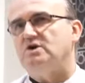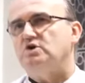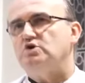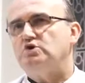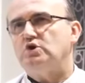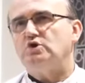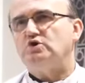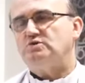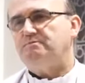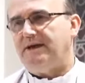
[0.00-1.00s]

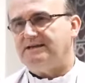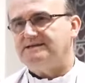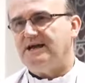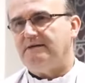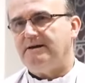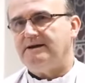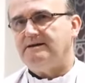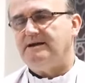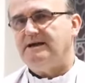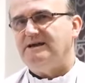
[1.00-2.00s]
todos
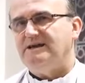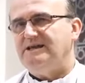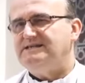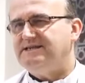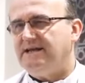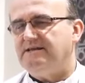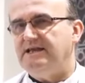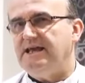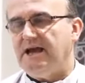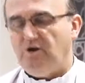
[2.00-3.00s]
pensaban y
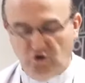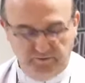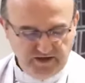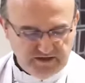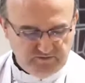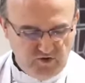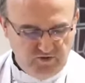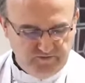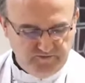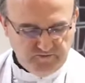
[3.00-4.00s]
sentían lo
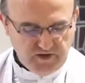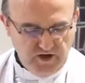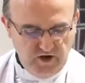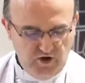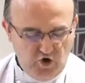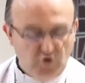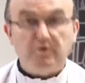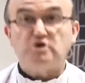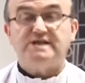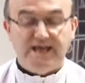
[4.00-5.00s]
mismo. Lo
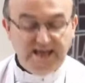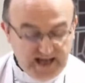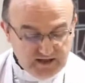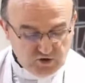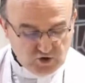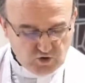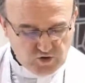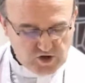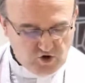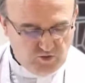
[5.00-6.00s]
poseían todo
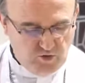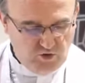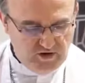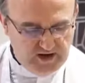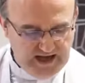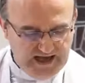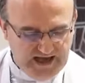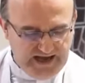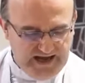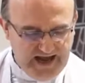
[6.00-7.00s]
en común
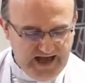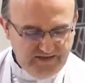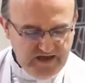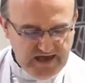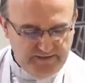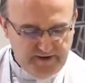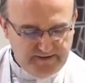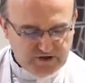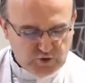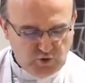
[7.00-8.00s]
y nadie
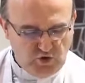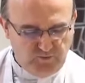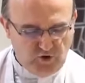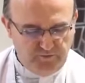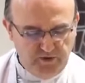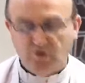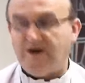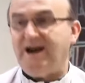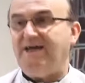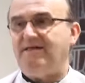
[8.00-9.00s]
llamaba suyo propio
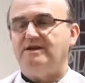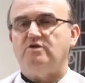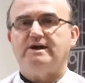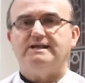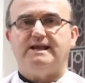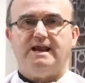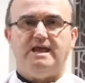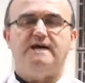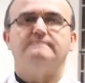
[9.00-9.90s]
nada de lo que tenía.